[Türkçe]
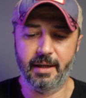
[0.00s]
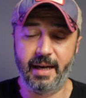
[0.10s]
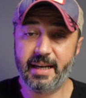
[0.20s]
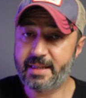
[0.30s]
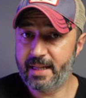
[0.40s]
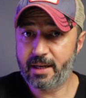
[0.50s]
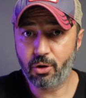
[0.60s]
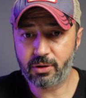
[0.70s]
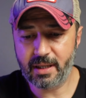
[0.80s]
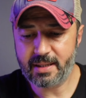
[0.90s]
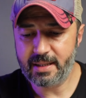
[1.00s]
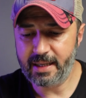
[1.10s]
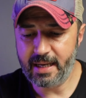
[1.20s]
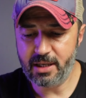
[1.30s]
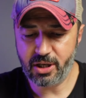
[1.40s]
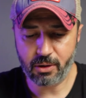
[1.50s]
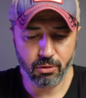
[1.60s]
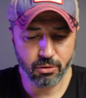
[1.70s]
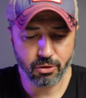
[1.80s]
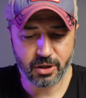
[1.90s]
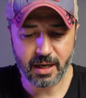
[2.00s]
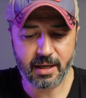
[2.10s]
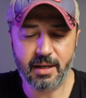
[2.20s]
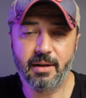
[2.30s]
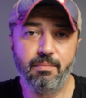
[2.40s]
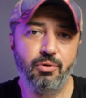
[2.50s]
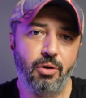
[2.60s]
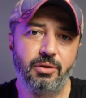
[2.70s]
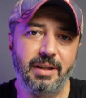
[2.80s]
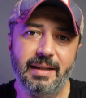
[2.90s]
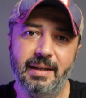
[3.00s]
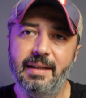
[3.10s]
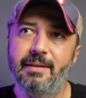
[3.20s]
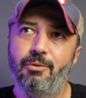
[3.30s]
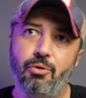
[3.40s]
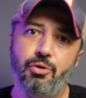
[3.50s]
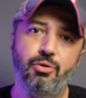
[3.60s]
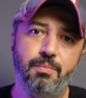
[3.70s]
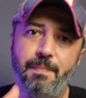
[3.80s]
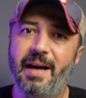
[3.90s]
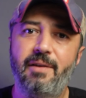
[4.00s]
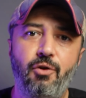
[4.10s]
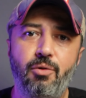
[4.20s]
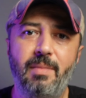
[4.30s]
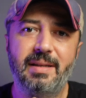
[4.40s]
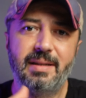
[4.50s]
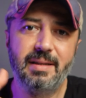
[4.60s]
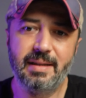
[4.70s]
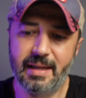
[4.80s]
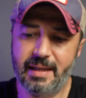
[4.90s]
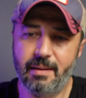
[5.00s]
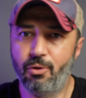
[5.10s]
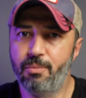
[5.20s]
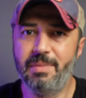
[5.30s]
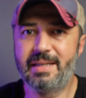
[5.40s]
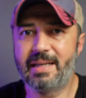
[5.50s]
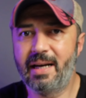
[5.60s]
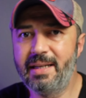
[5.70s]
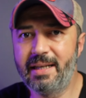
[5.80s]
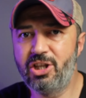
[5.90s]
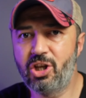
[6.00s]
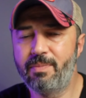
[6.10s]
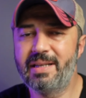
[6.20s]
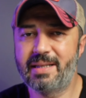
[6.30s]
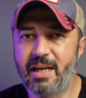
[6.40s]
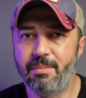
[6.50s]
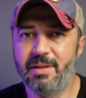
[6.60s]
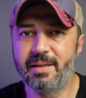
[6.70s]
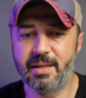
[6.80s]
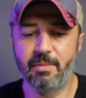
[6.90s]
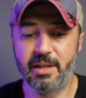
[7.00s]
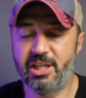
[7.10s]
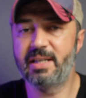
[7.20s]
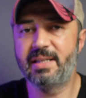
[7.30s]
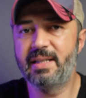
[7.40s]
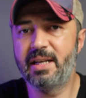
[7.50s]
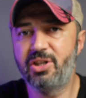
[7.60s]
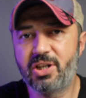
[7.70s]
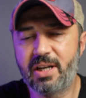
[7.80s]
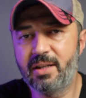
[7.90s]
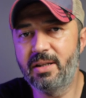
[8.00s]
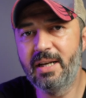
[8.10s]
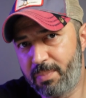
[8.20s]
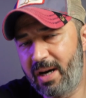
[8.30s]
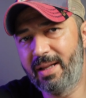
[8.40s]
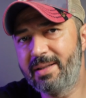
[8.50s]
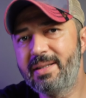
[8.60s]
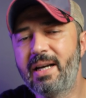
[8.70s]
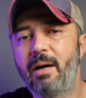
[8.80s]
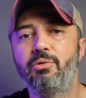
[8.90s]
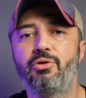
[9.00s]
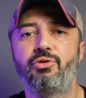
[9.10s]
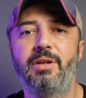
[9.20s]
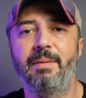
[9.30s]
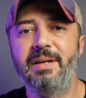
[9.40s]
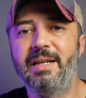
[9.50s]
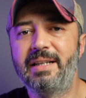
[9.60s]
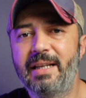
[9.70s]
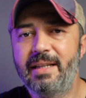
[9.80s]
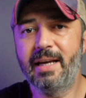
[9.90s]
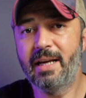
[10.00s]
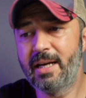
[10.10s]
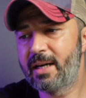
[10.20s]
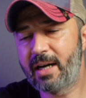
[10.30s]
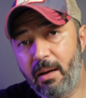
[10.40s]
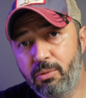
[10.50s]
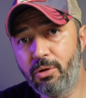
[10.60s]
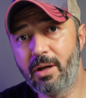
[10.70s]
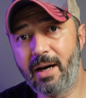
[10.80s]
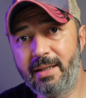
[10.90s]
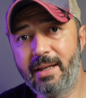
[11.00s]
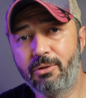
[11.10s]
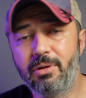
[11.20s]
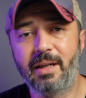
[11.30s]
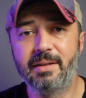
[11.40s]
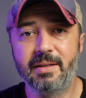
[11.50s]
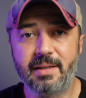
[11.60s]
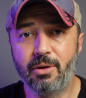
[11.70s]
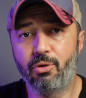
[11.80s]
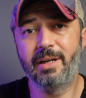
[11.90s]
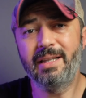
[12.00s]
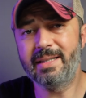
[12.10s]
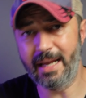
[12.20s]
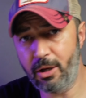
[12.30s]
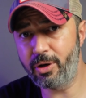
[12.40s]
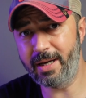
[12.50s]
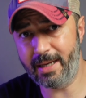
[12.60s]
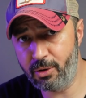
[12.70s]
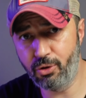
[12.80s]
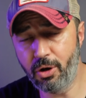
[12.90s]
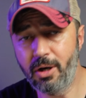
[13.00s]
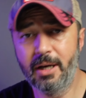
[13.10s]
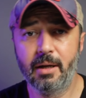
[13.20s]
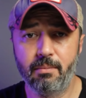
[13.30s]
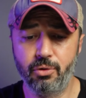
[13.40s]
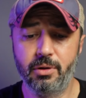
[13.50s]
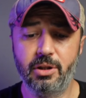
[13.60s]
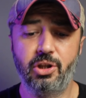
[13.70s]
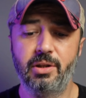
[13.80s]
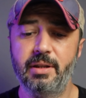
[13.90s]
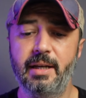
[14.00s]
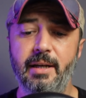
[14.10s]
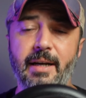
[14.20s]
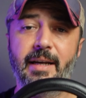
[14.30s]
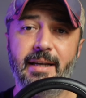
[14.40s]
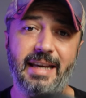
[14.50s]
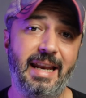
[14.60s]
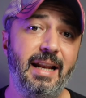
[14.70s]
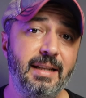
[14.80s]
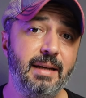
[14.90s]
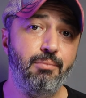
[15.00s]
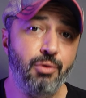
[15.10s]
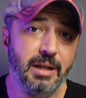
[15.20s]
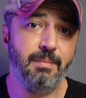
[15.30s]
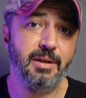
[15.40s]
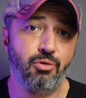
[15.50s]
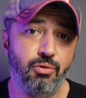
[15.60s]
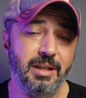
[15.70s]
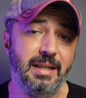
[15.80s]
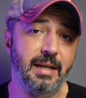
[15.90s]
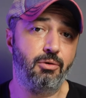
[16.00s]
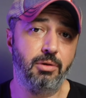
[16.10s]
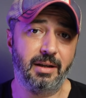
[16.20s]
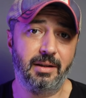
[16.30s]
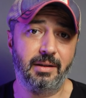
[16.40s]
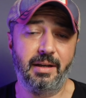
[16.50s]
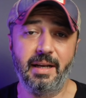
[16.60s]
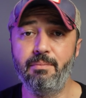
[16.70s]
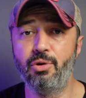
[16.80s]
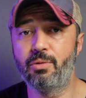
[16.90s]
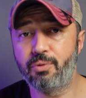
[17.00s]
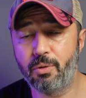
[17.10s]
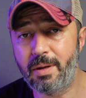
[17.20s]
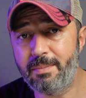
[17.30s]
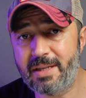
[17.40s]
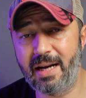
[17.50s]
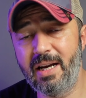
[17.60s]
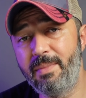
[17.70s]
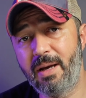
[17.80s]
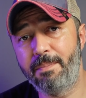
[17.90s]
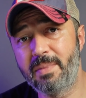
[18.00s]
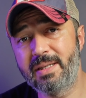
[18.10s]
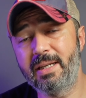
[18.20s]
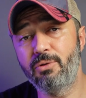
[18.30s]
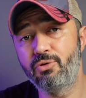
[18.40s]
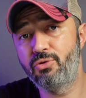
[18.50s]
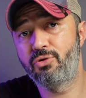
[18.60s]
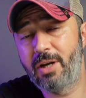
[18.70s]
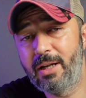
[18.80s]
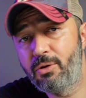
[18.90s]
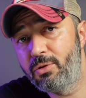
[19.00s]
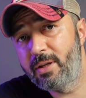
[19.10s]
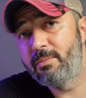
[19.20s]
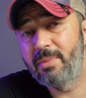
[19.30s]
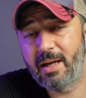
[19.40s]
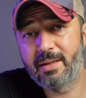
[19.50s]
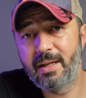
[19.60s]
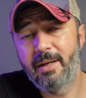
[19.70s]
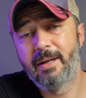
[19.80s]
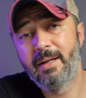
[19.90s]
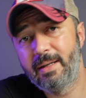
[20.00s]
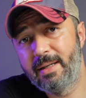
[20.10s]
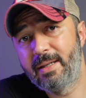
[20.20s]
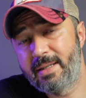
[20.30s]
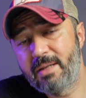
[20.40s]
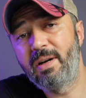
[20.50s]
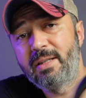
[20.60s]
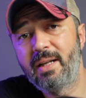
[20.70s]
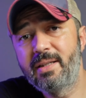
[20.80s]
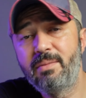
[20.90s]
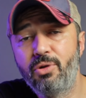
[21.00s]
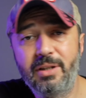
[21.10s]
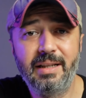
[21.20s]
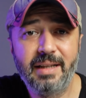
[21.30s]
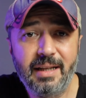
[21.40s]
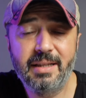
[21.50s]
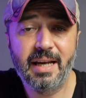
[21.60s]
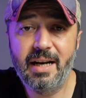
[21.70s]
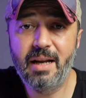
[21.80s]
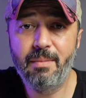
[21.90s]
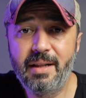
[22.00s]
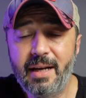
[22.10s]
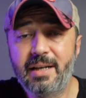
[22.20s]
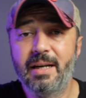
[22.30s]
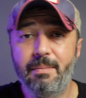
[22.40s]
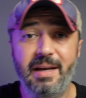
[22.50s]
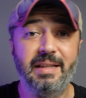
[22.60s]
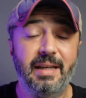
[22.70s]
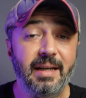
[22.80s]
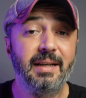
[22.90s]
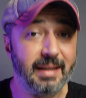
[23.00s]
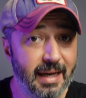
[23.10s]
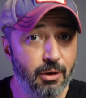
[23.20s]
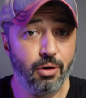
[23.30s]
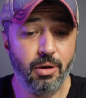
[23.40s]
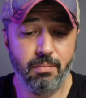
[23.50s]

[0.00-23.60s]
eksileri noktasına gelecek olursak bu noktada hani oyun performansındaki o milisaniye gecikmeyi sayabiliriz ama içerisinden çıkan bağlantı kablosuyla birlikte de kablolu halde kullandığınızda orayı telöre ediyor. Bunun dışında Genelde bu gibi suni deri kulaklıkların en büyük problemi terleme yapması ki uzun süreli kullanımlarda e, Smart 6 modelinde de terlemeler meydana geliyor.